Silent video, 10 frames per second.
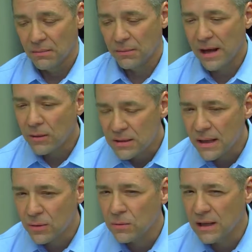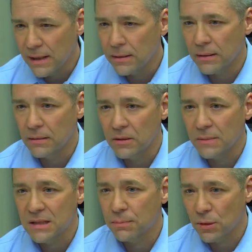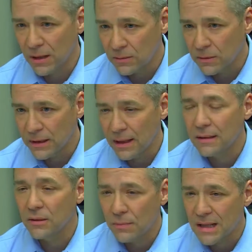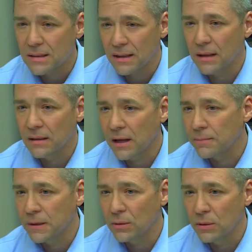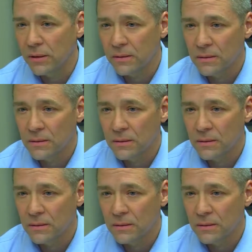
quiero ser un líder nomás por la comunidad, nomás allá en el Capitolio.